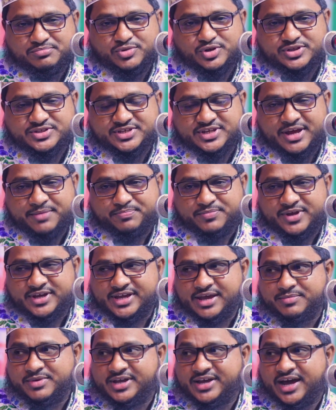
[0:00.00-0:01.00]
বলছেন
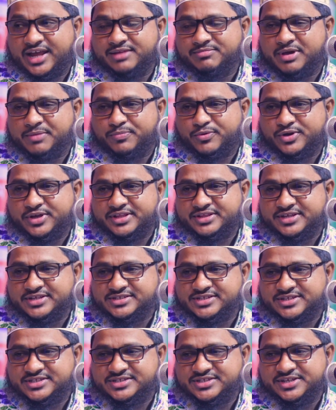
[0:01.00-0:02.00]
আপনাকে আমি কালিমা পড়াতে
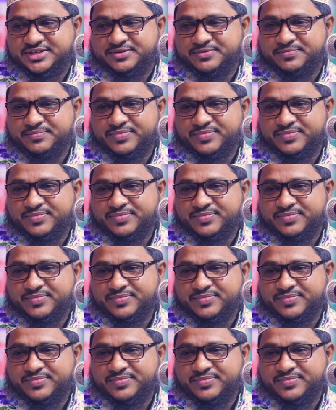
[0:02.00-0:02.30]
এসেছি